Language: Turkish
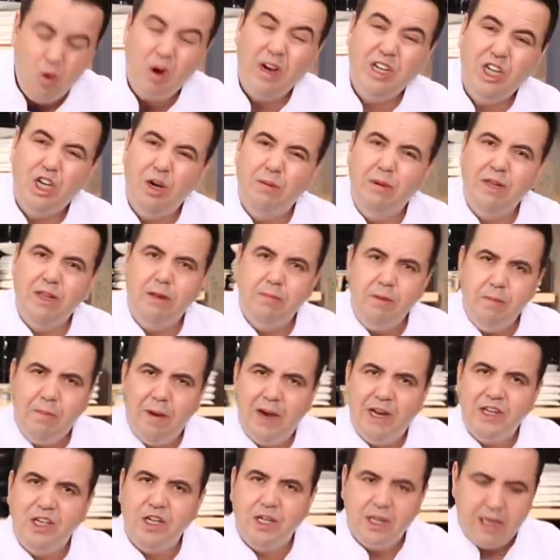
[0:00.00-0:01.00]
Bu aşamada bir
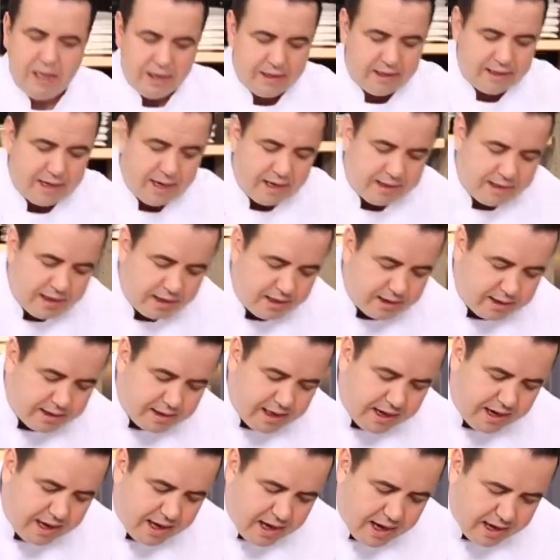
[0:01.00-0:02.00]
parçada
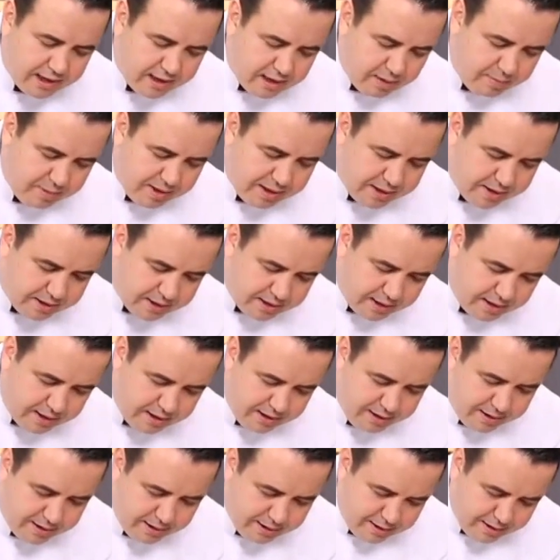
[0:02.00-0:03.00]
isterseniz tereyağı
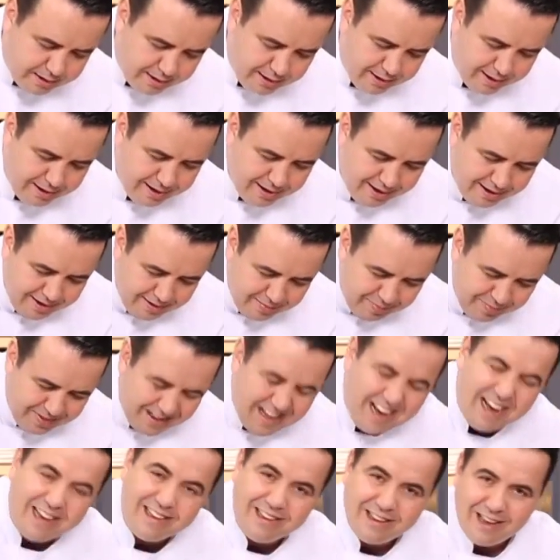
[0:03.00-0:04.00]
atabilirsiniz.
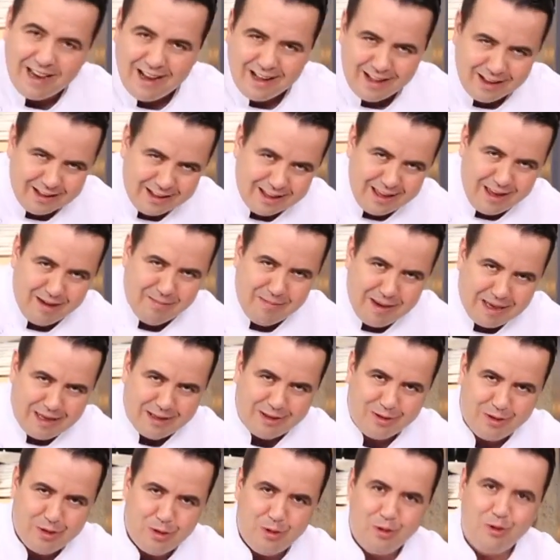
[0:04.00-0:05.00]
Daha sağlıklı yemek
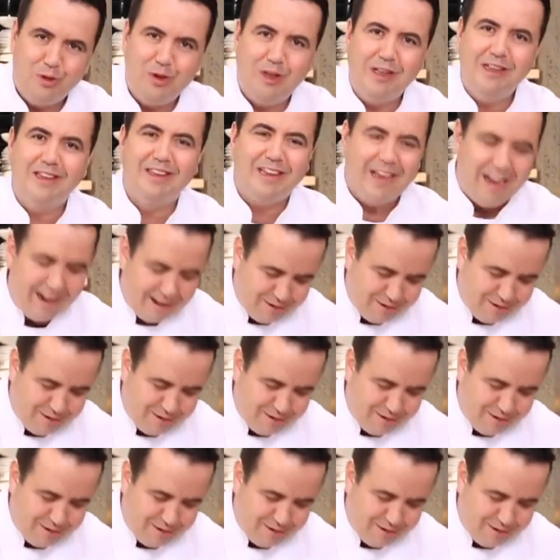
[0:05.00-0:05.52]
istiyorsanız